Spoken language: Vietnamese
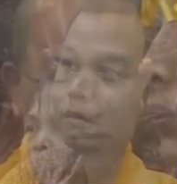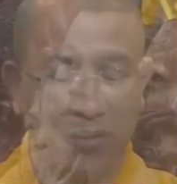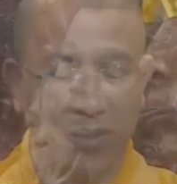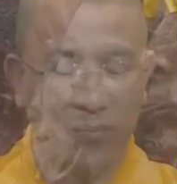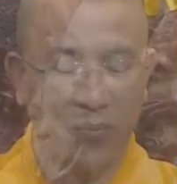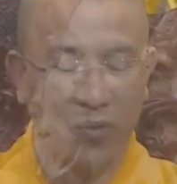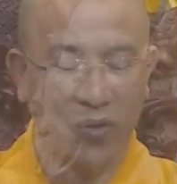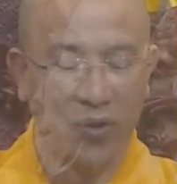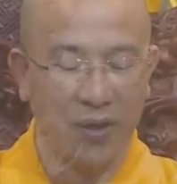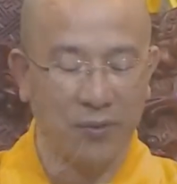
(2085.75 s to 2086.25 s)
cấp
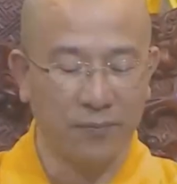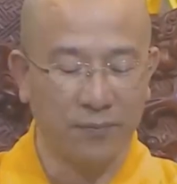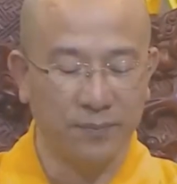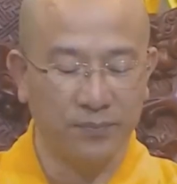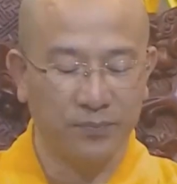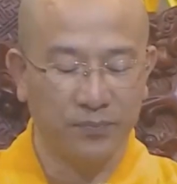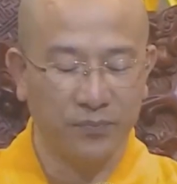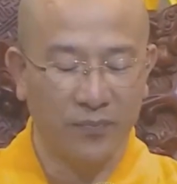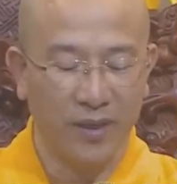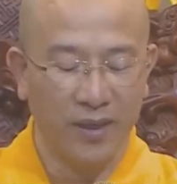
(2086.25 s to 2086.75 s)
cô độc,
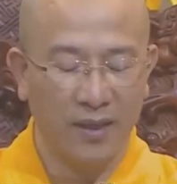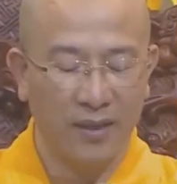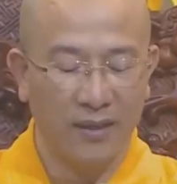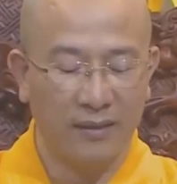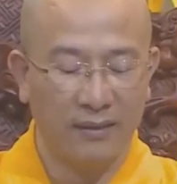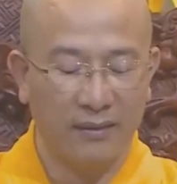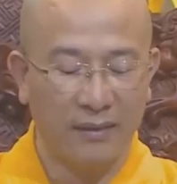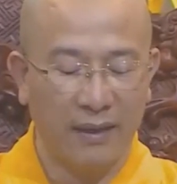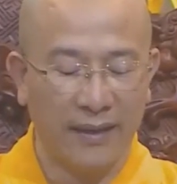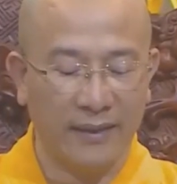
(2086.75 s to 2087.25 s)

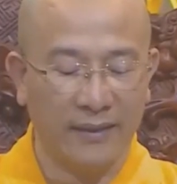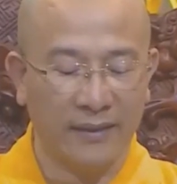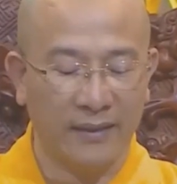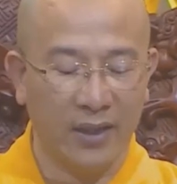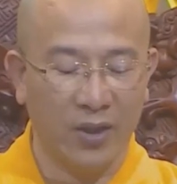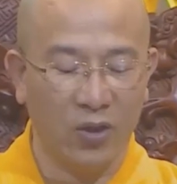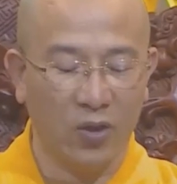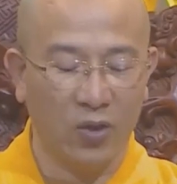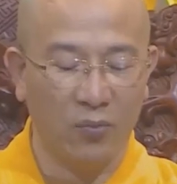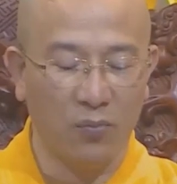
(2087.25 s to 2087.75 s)
thành
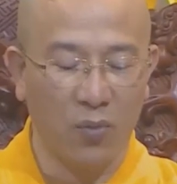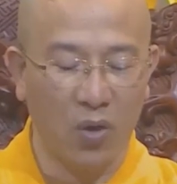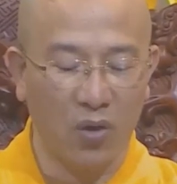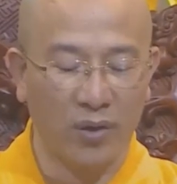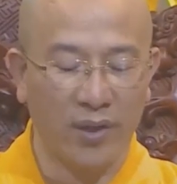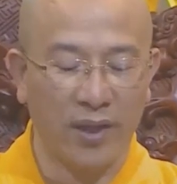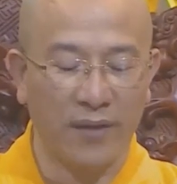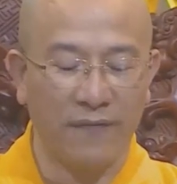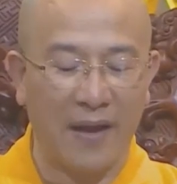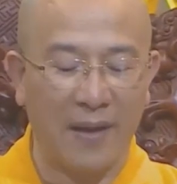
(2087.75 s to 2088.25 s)
tựu 4
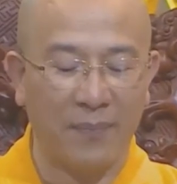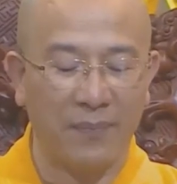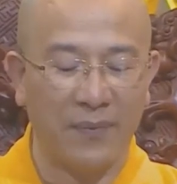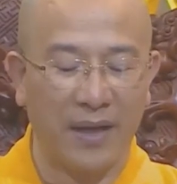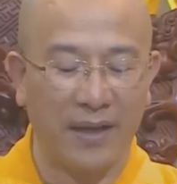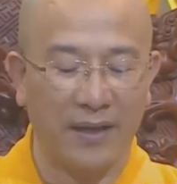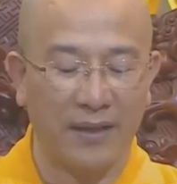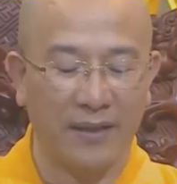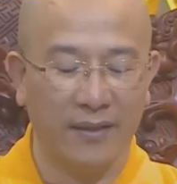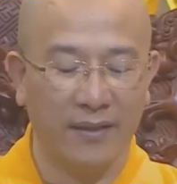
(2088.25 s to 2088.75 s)
cái pháp
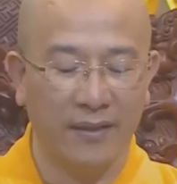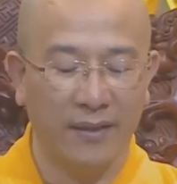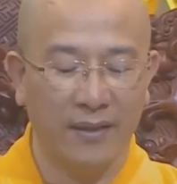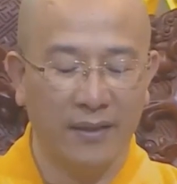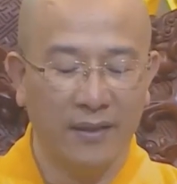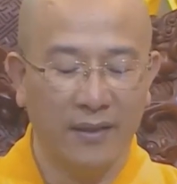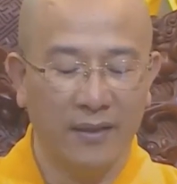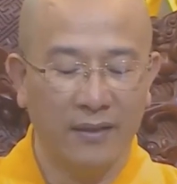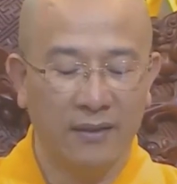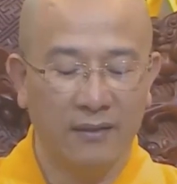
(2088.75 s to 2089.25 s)
này
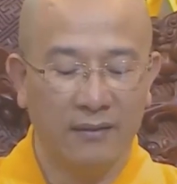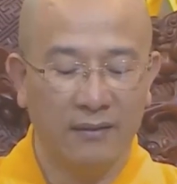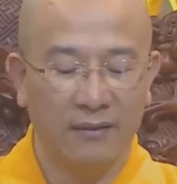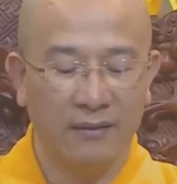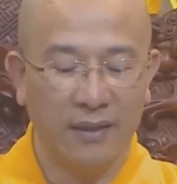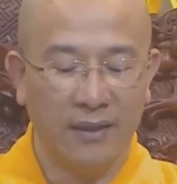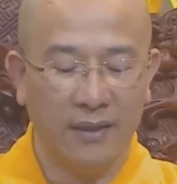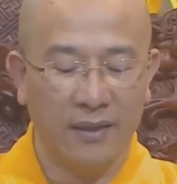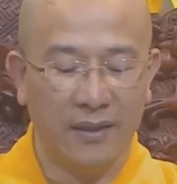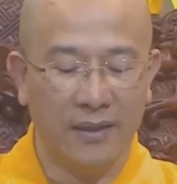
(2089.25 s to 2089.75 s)

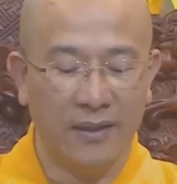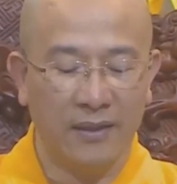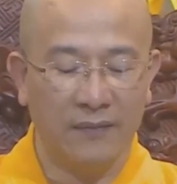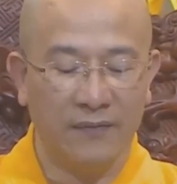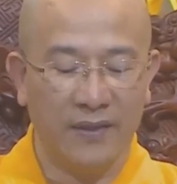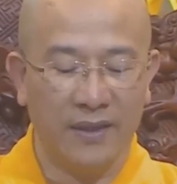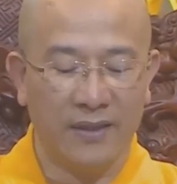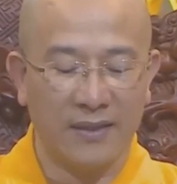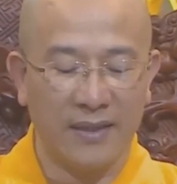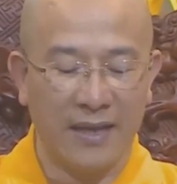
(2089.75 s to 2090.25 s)
thì
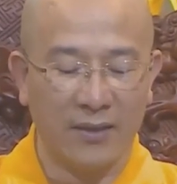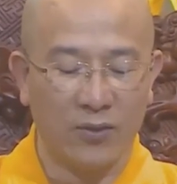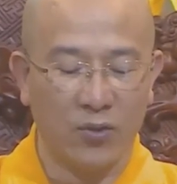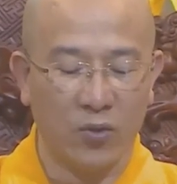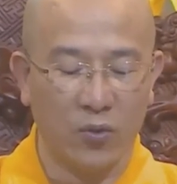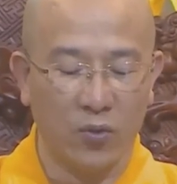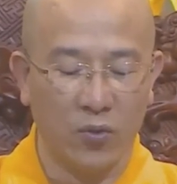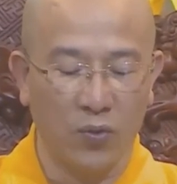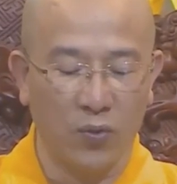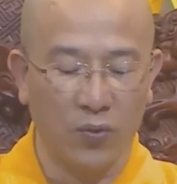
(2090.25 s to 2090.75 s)
vị gia
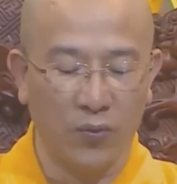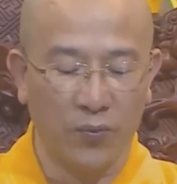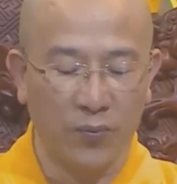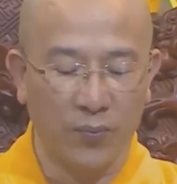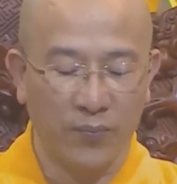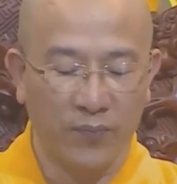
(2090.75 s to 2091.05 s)
chủ,